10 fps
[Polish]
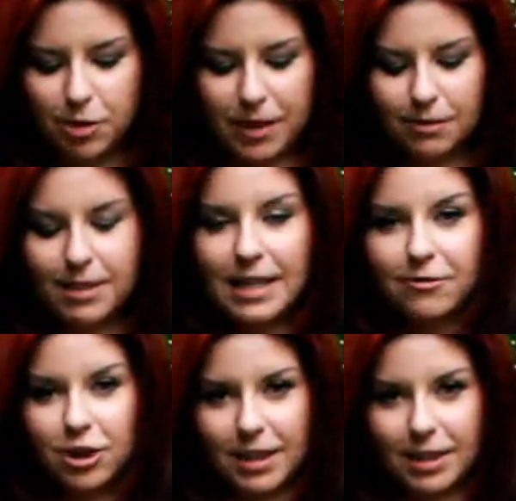że mają
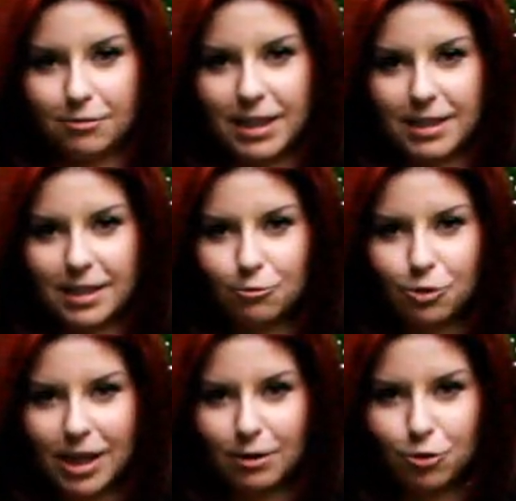zawsze takie tutaj
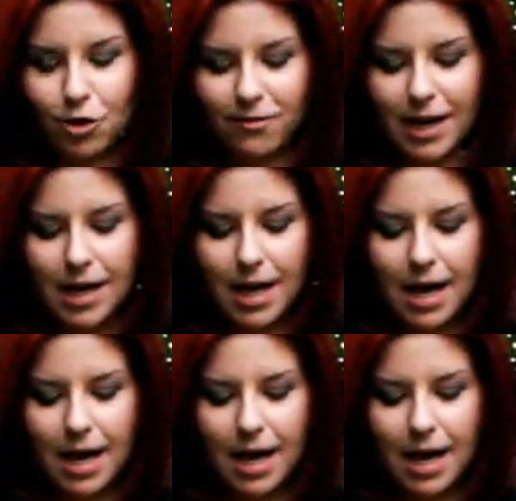serduszka różowe